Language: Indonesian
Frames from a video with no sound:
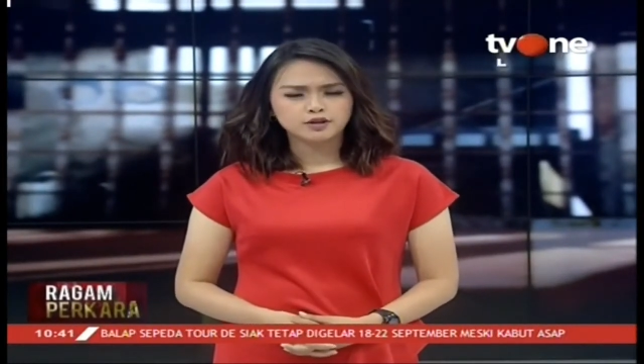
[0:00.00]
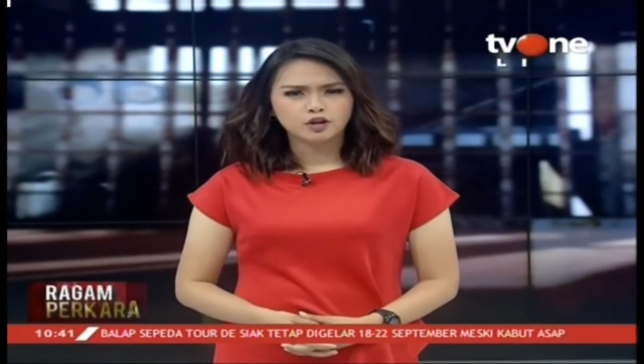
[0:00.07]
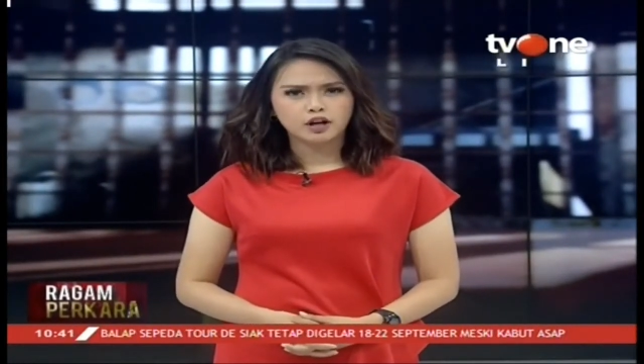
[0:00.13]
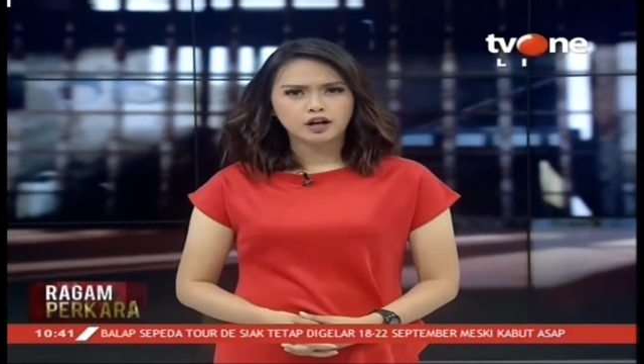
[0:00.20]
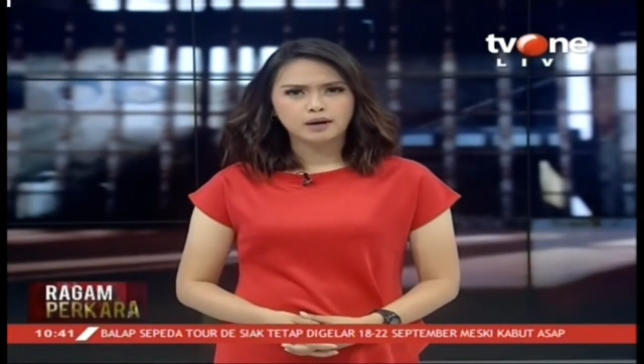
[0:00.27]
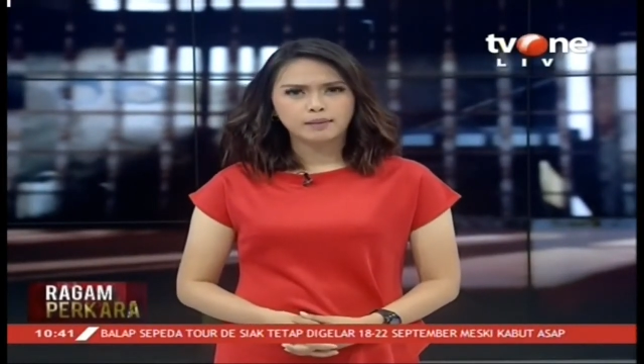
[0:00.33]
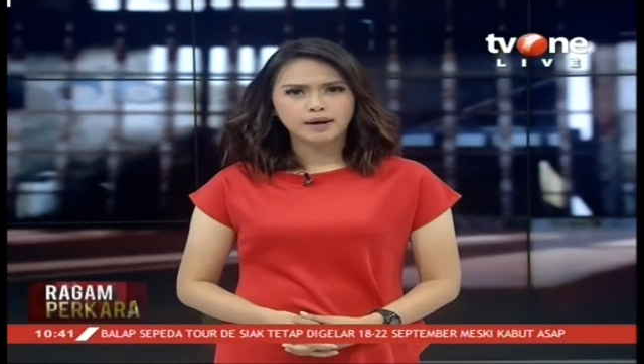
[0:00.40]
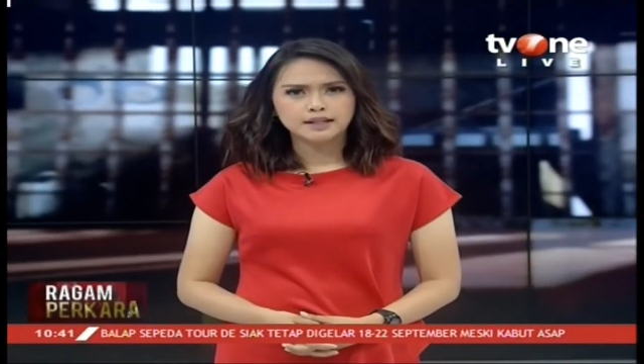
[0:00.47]

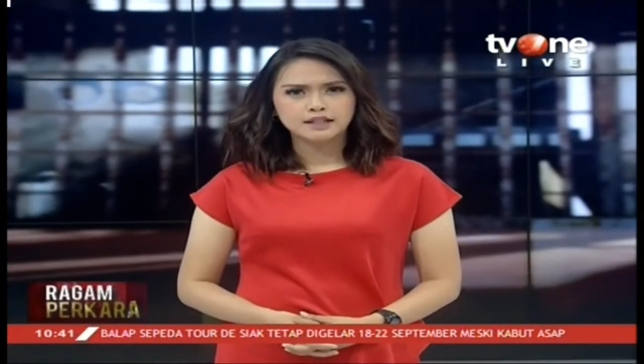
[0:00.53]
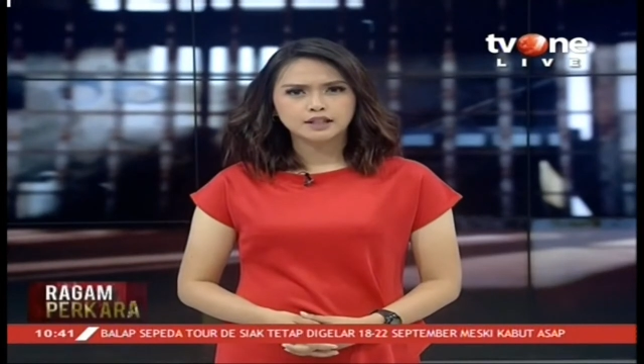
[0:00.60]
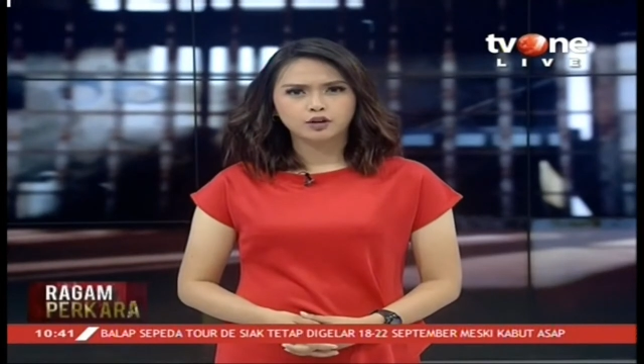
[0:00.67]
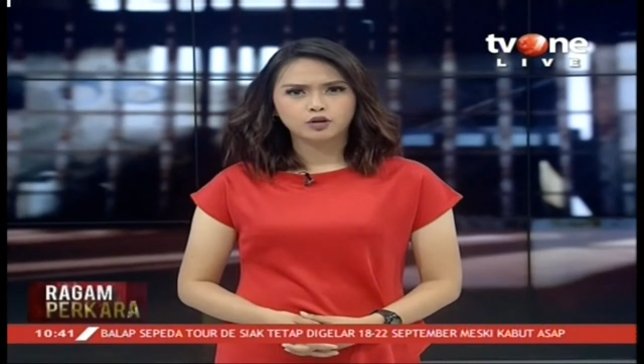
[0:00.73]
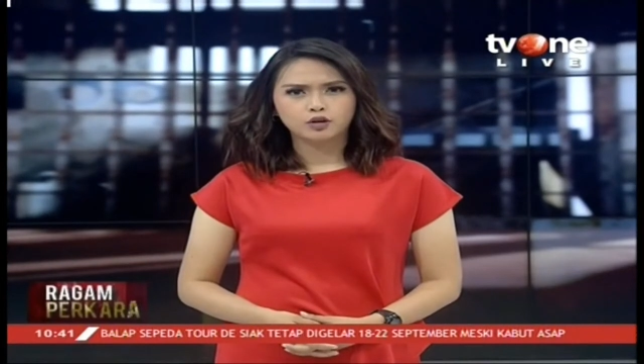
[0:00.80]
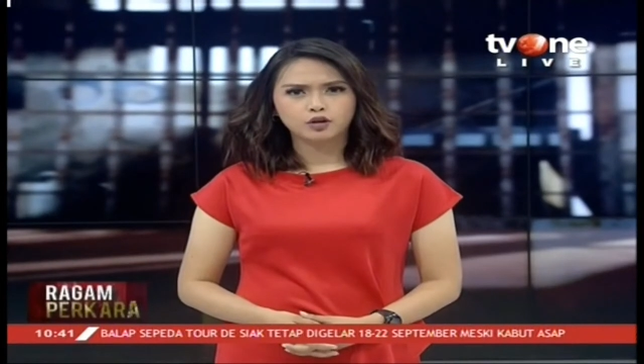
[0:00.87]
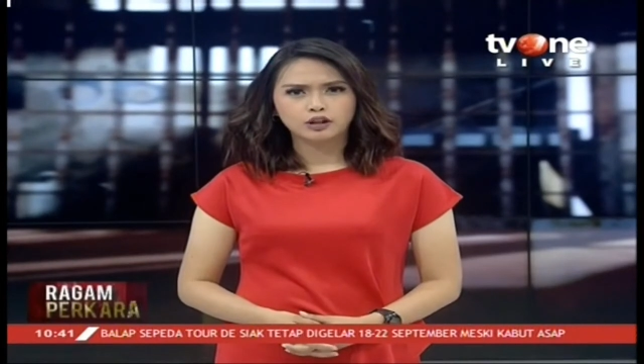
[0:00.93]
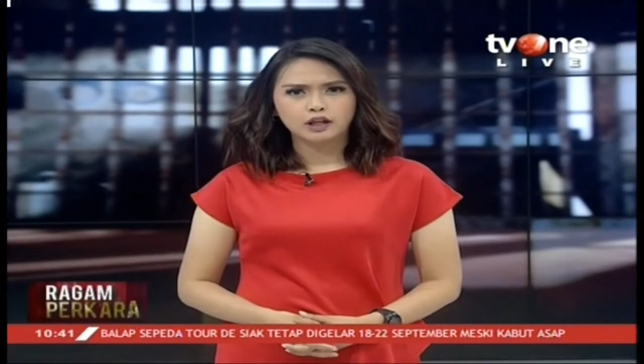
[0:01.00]
seorang remaja di
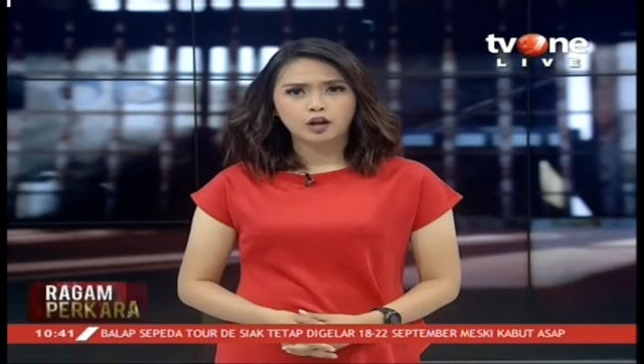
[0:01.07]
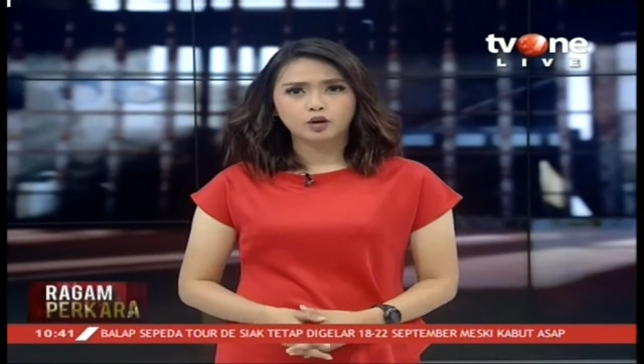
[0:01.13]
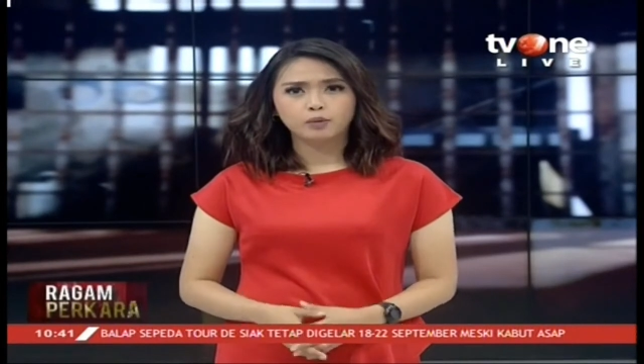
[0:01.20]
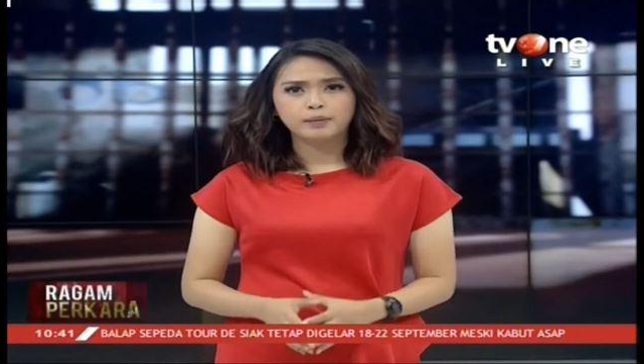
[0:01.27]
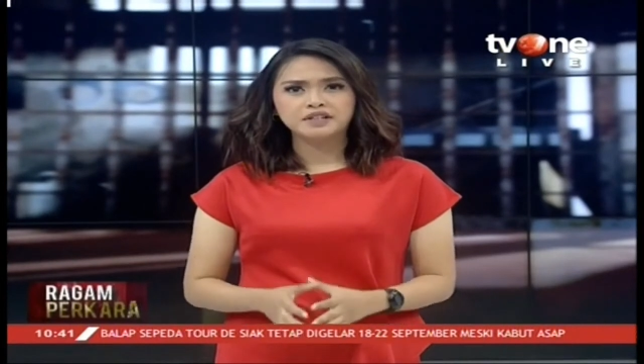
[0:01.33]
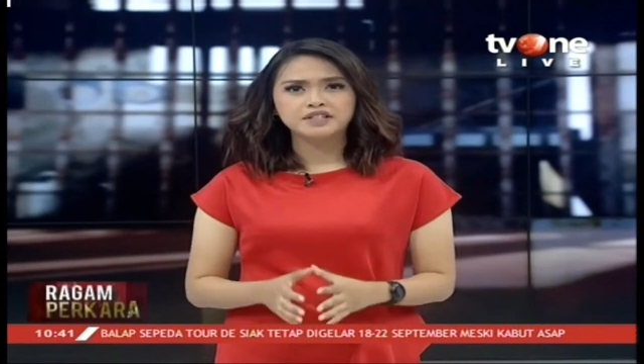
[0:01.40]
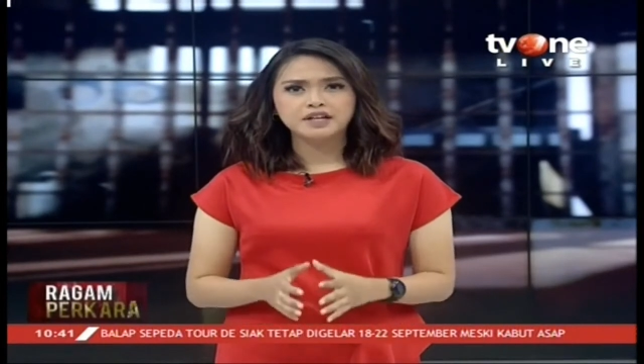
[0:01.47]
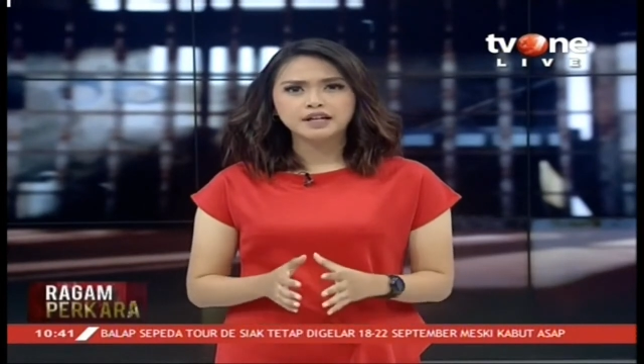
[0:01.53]

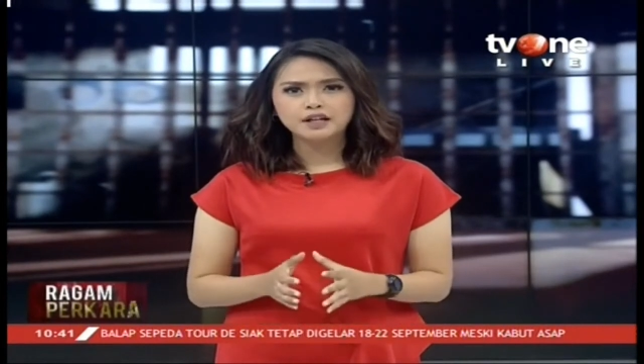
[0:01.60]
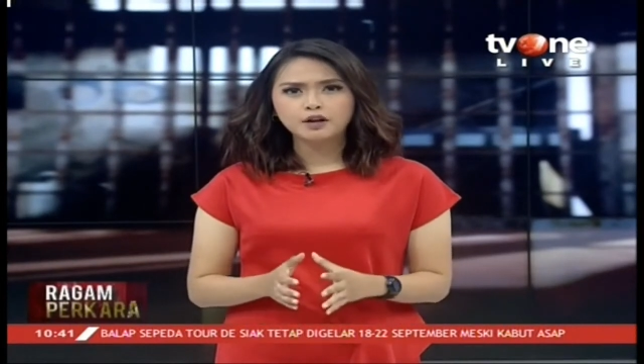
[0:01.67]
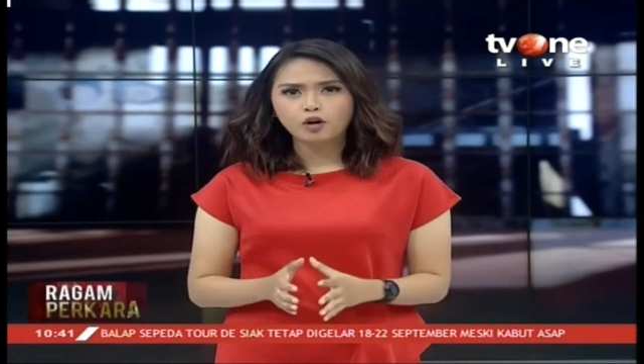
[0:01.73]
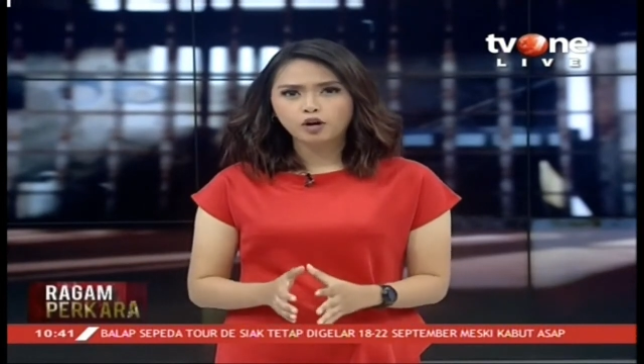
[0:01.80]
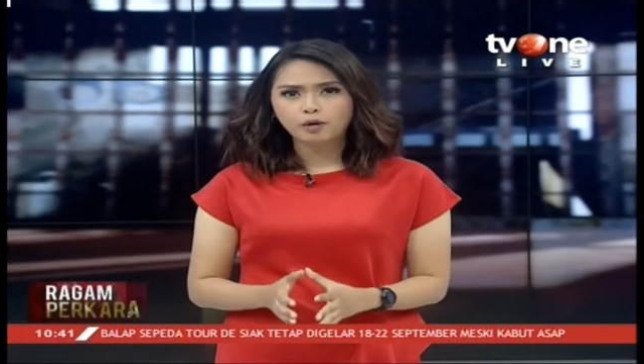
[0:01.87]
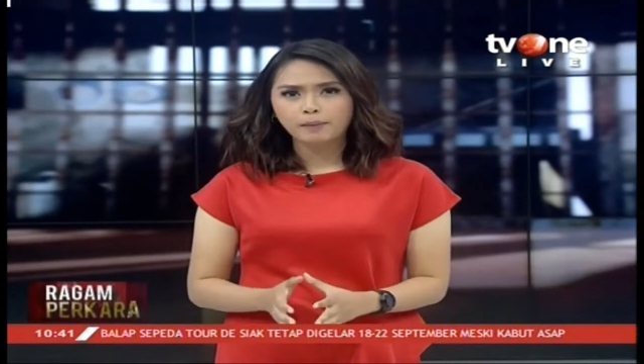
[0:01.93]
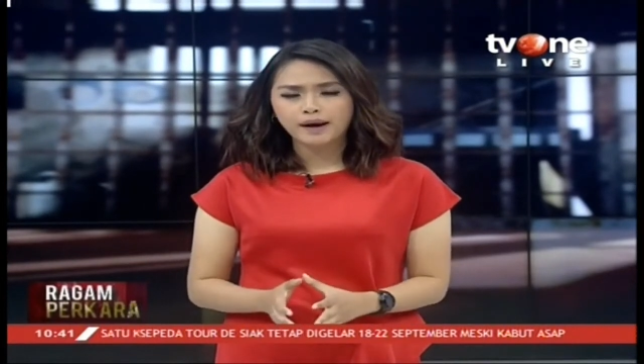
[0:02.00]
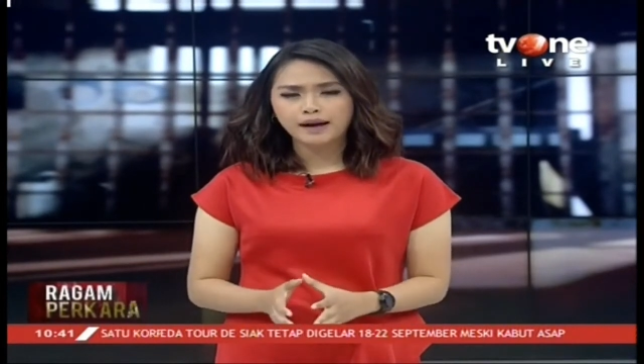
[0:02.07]
Gorontalo menjadi
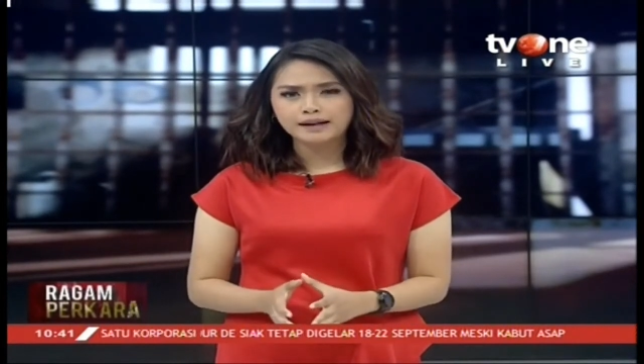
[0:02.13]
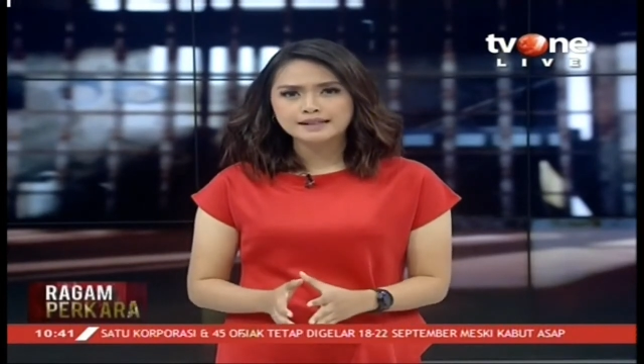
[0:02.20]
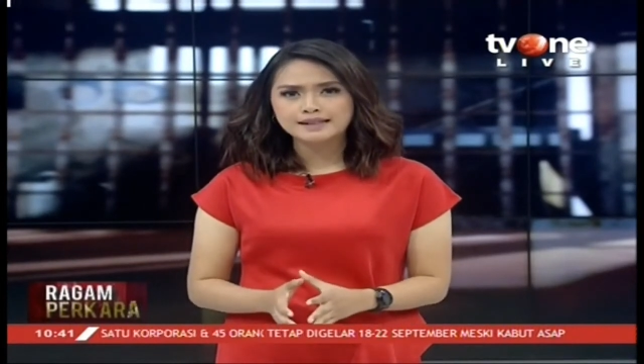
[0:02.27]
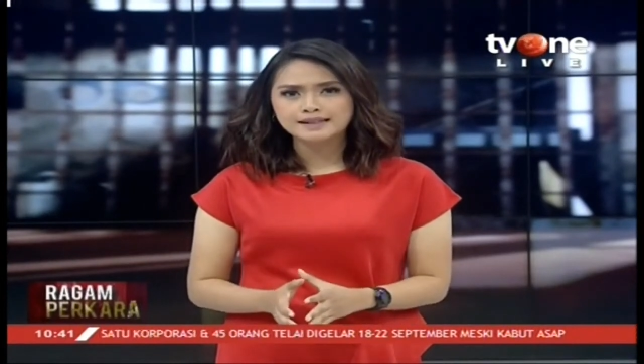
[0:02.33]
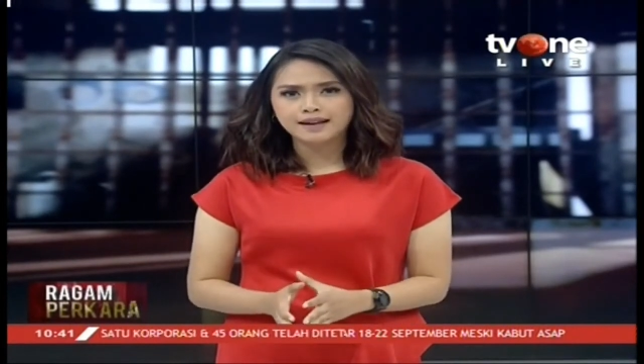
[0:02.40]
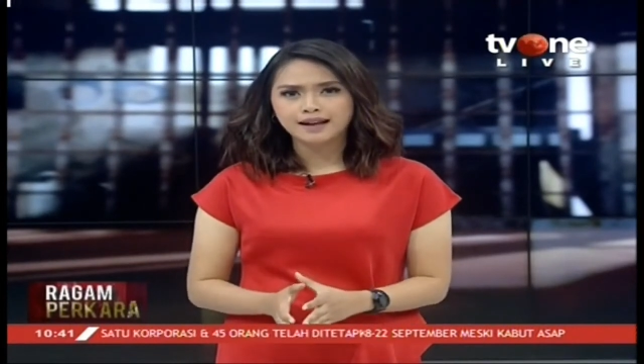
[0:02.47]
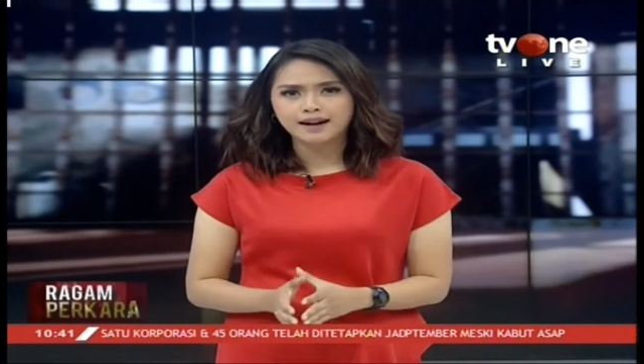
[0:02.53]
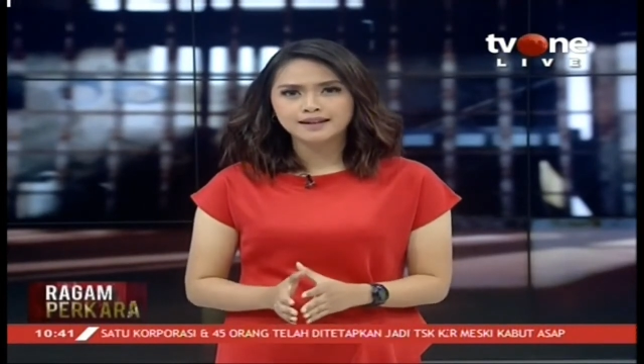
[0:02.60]
korban
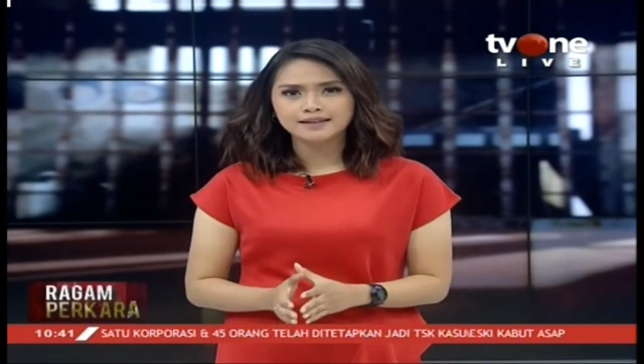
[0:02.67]
salah